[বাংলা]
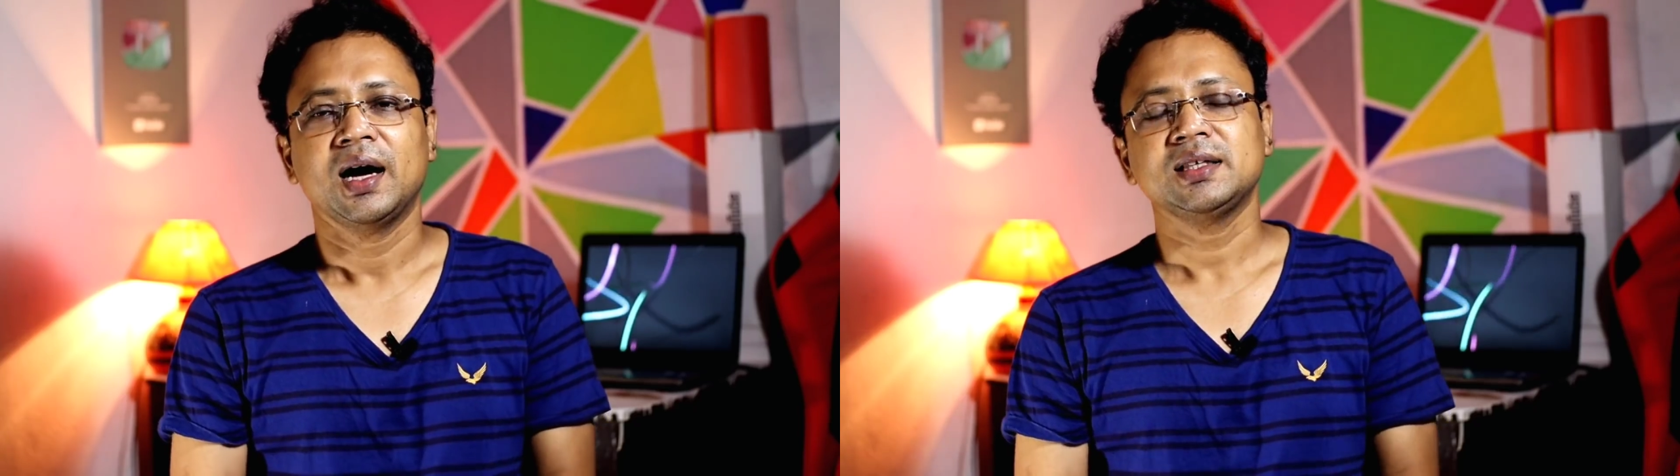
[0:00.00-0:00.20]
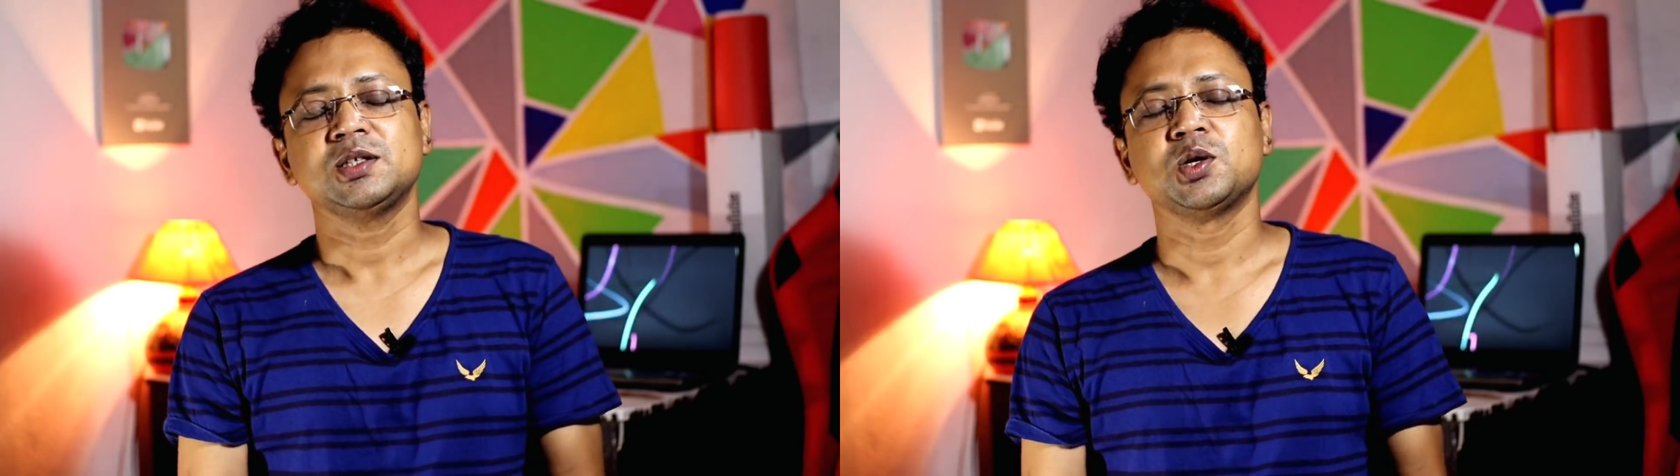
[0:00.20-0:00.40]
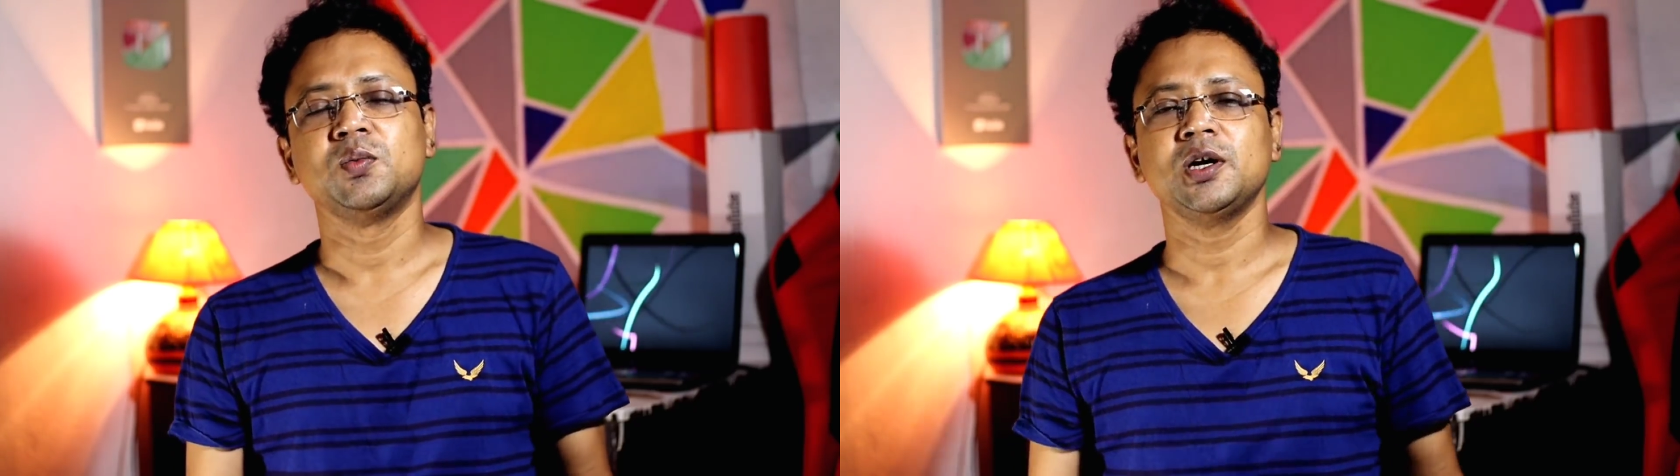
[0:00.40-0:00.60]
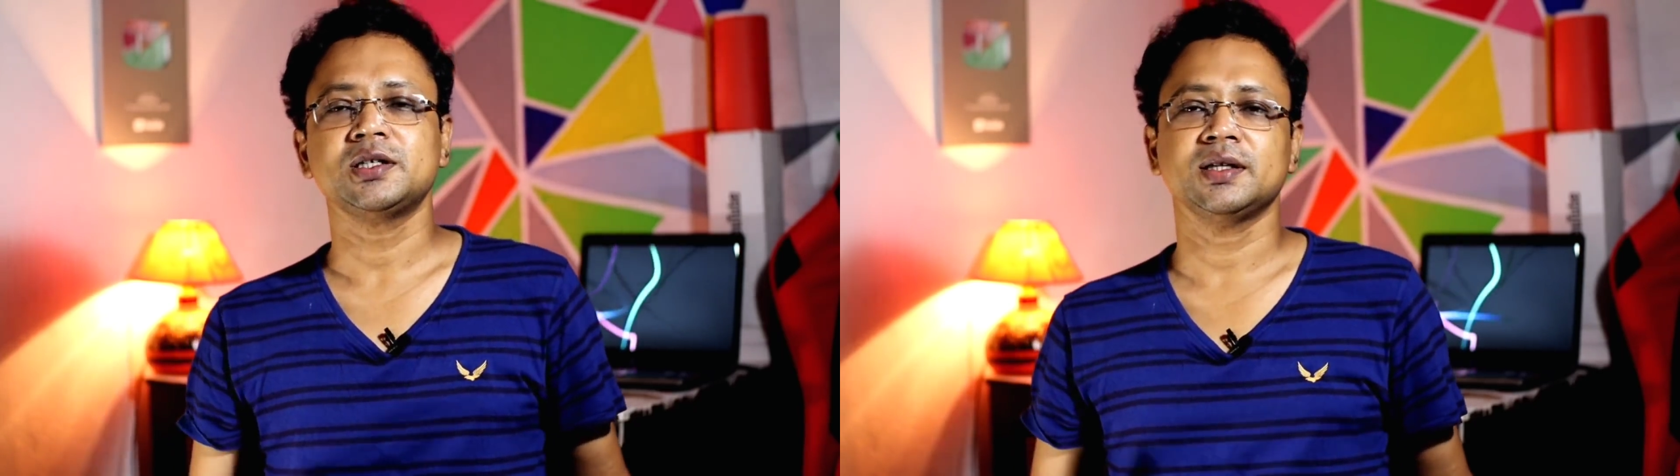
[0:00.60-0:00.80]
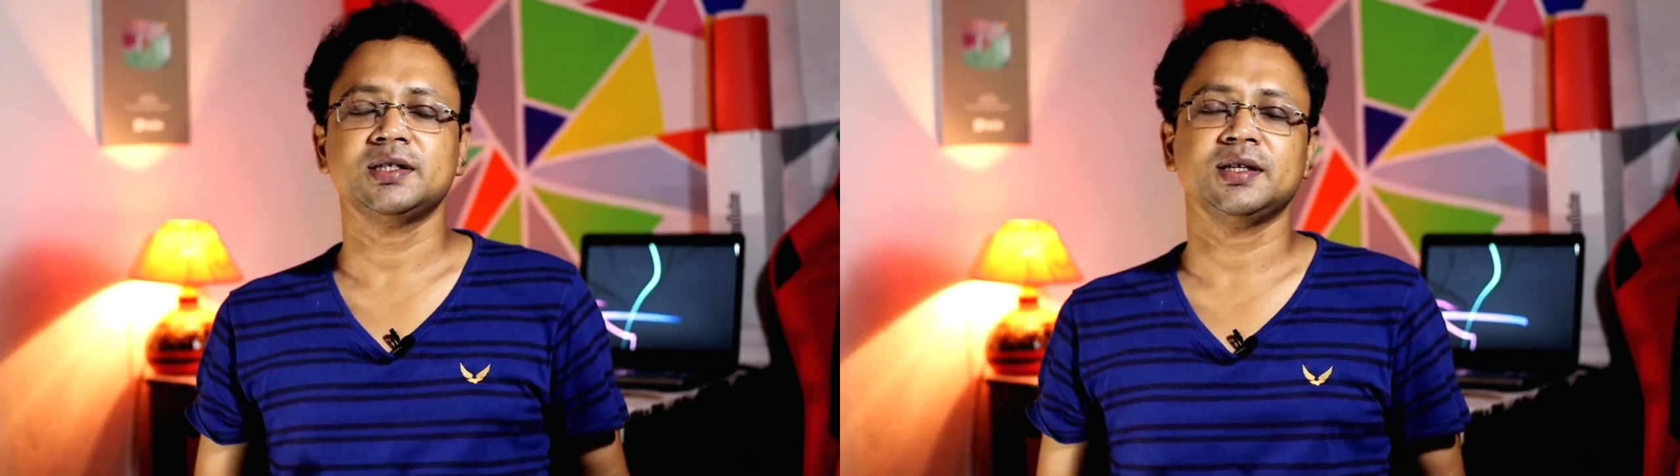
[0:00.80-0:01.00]
আচ্ছা সময়ের
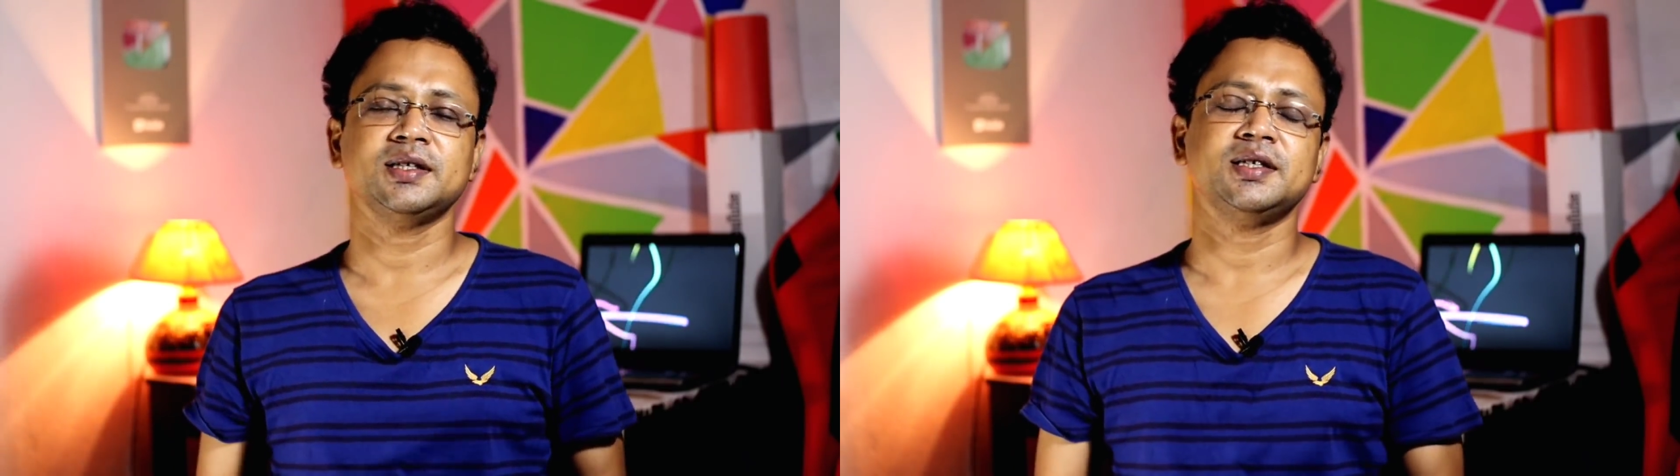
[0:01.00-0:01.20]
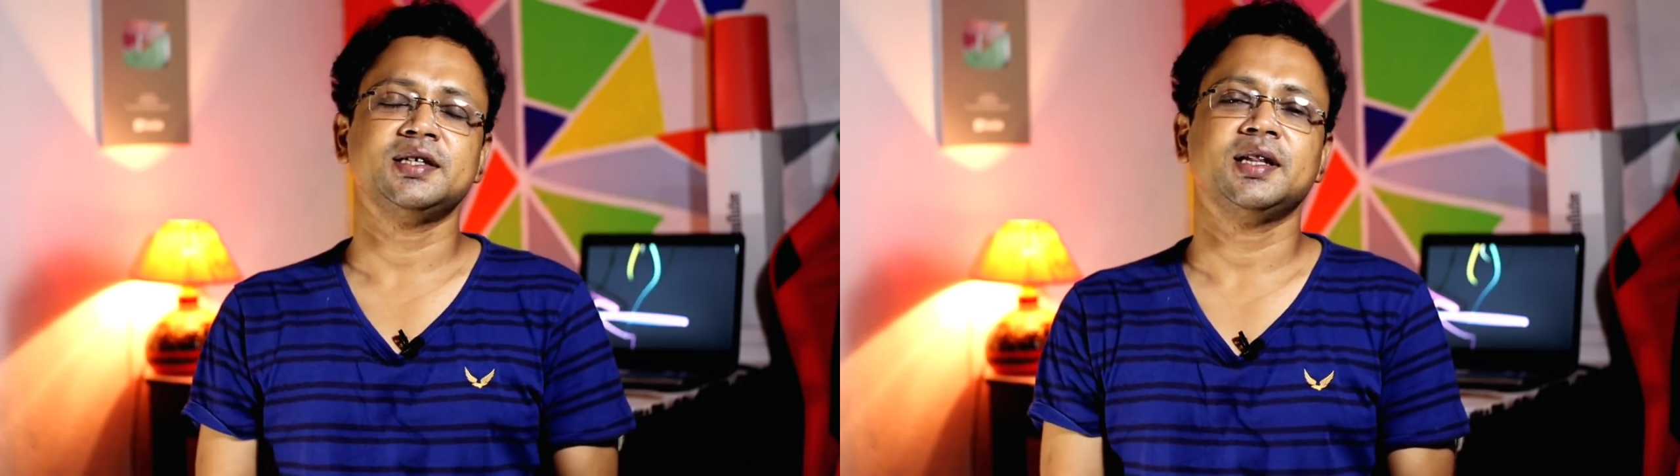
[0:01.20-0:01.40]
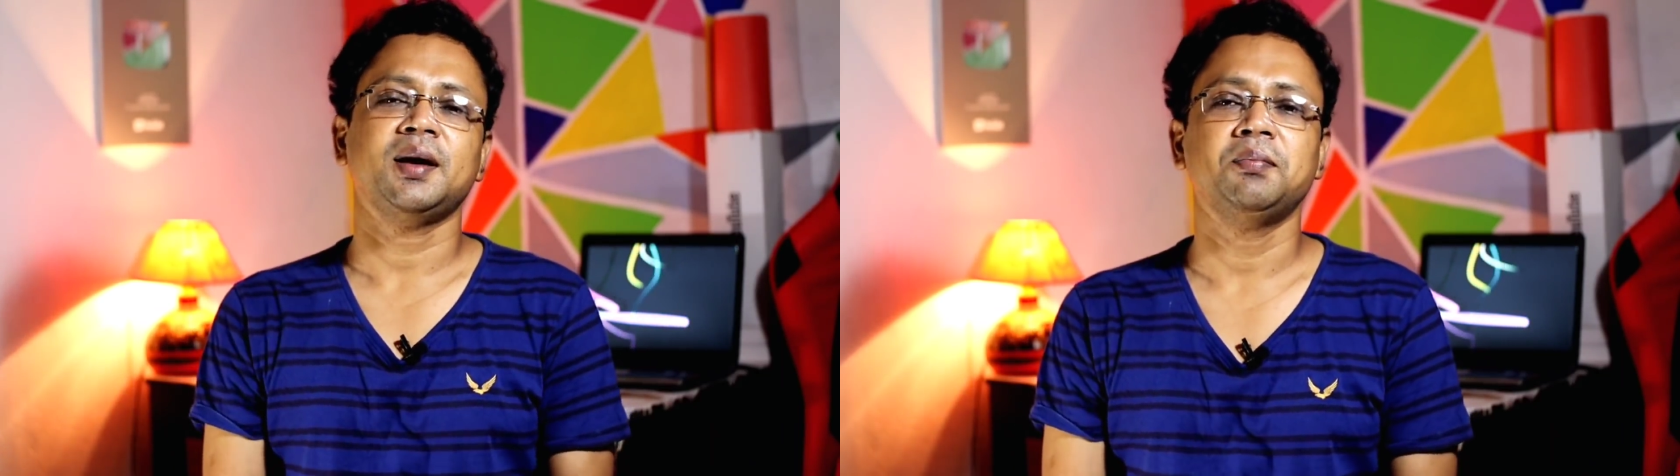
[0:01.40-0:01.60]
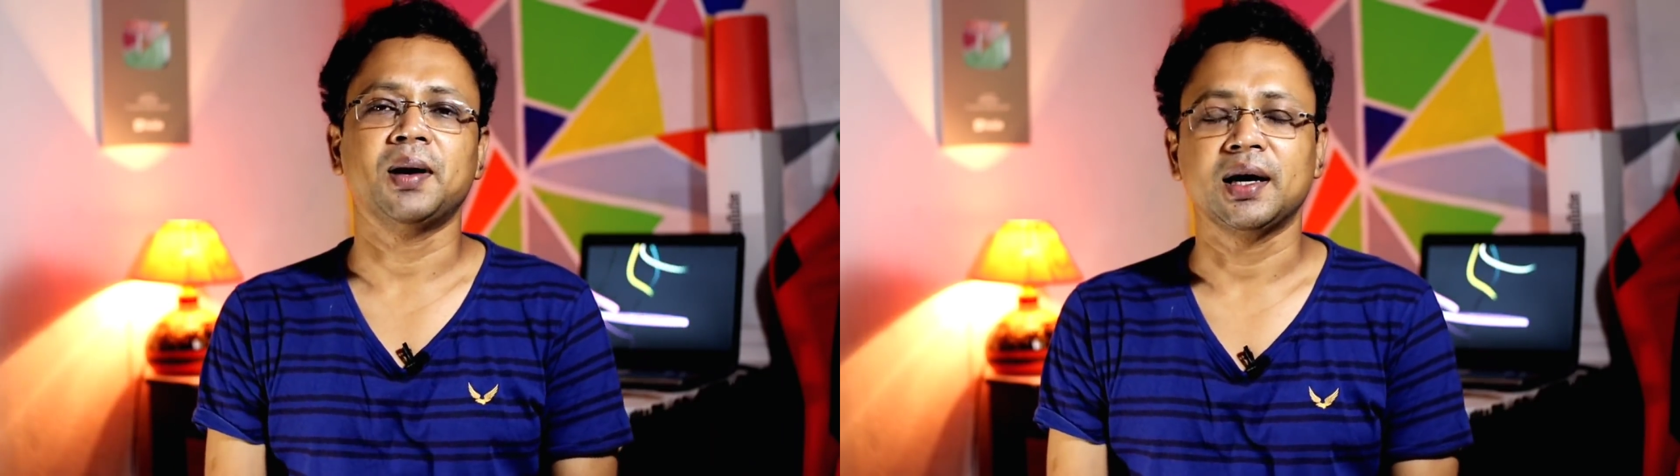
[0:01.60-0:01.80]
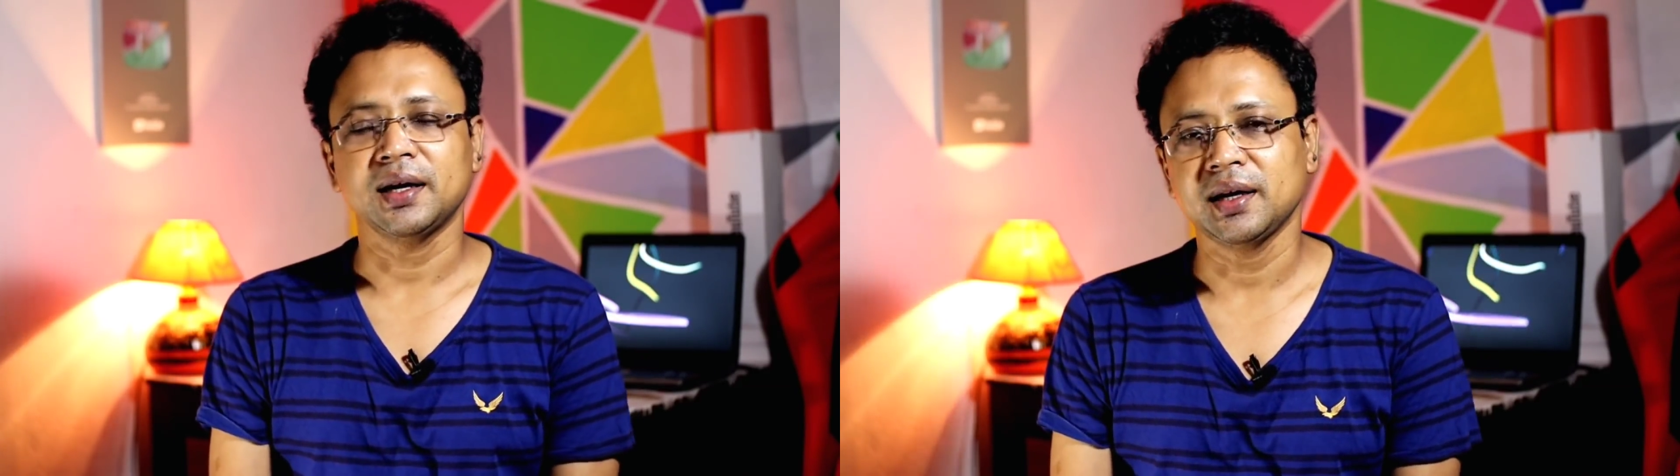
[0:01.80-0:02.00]
সাথে সাথে জিনিসের দাম
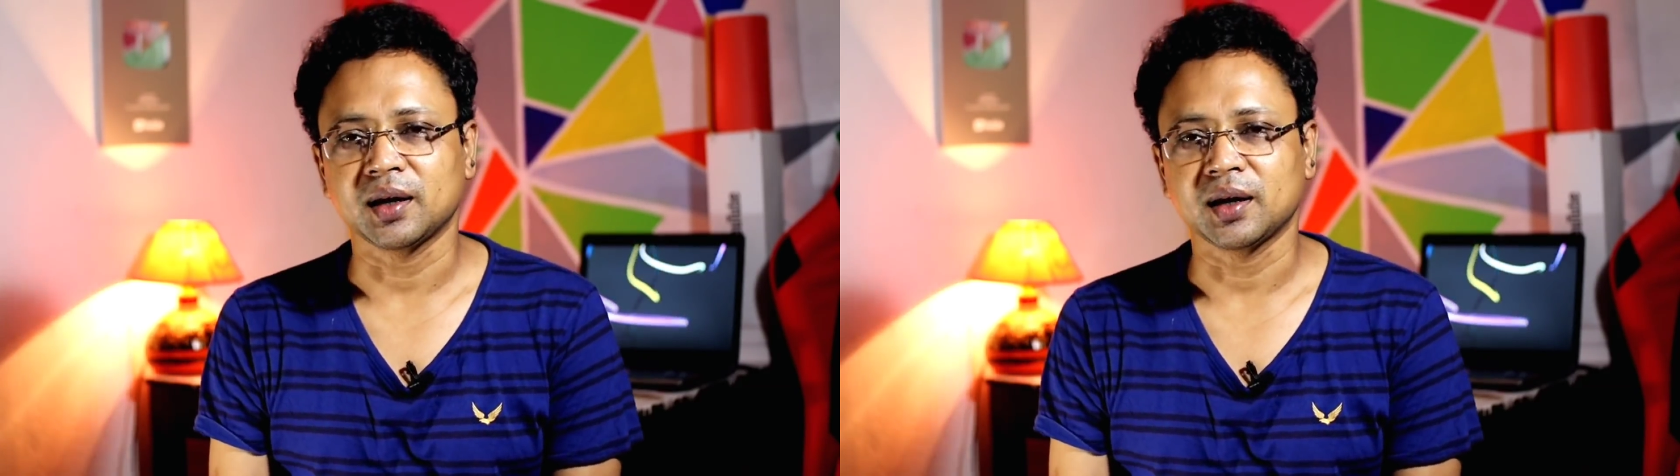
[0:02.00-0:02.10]
বাড়ে